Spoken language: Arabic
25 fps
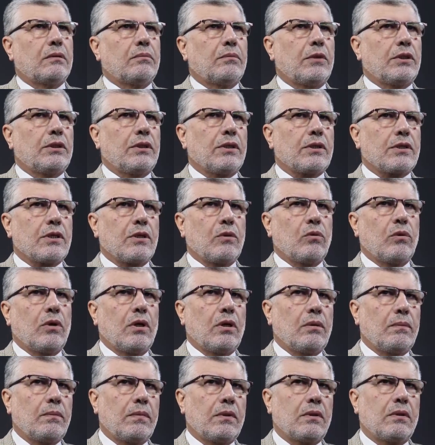مجلس
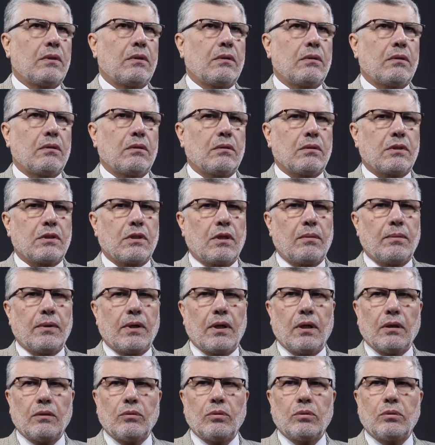النواب آه،
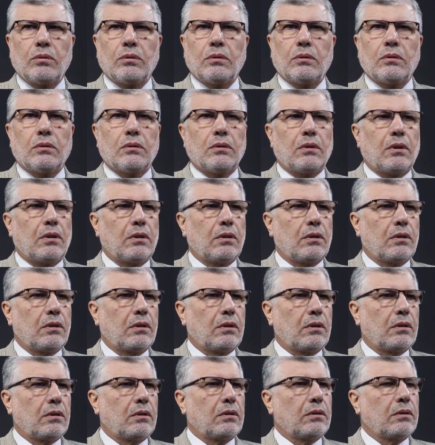سبقته
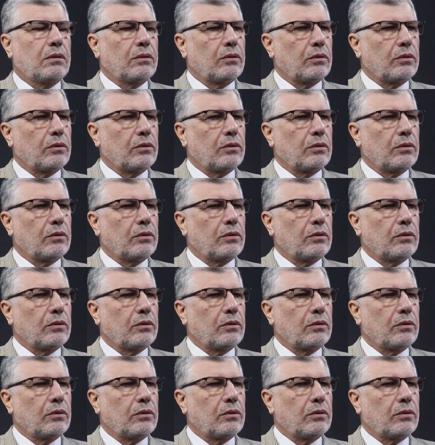آه،